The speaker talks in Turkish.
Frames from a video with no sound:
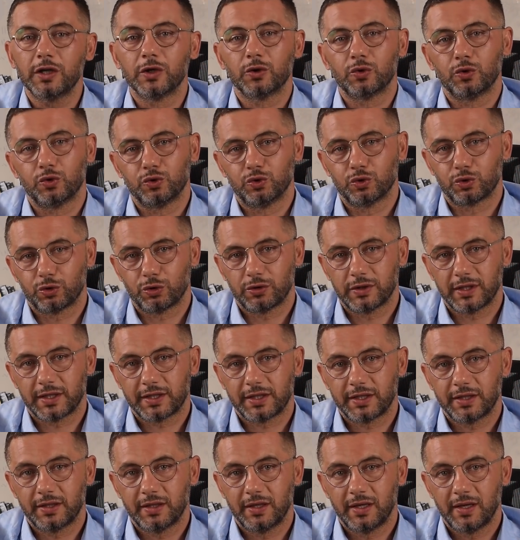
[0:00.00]

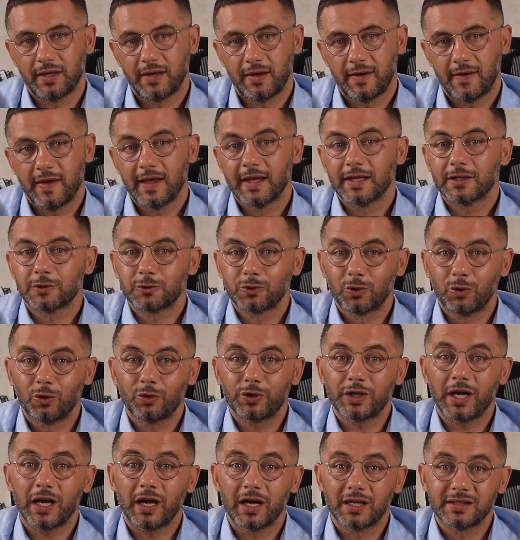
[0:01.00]
uydururlar.
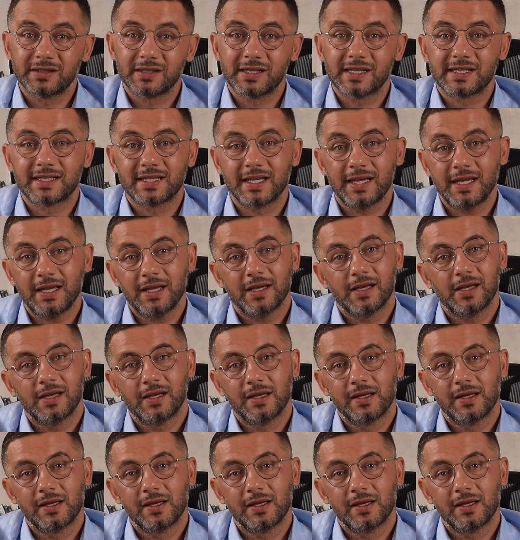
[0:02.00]
Doğru adrese